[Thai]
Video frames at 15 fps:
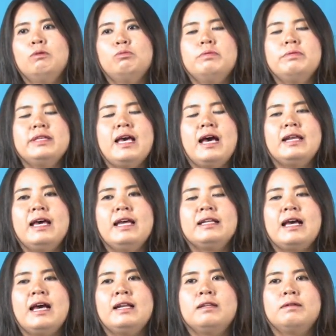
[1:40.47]
ภูมิปัญญาด้าน
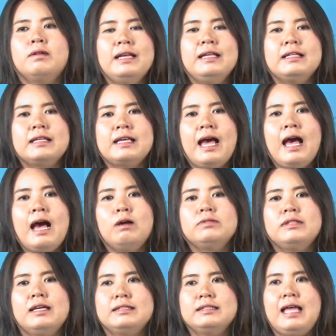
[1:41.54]
การผลิตข้าว
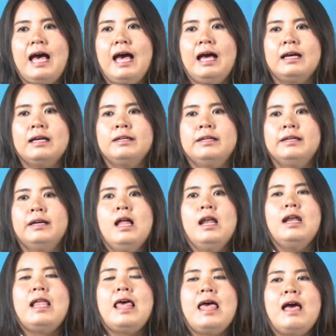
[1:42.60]
ต่า
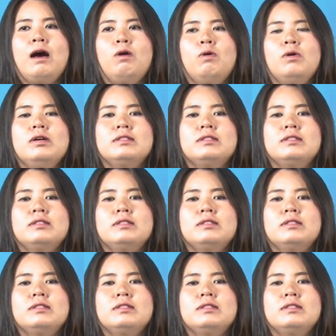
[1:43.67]
งๆ แล้ว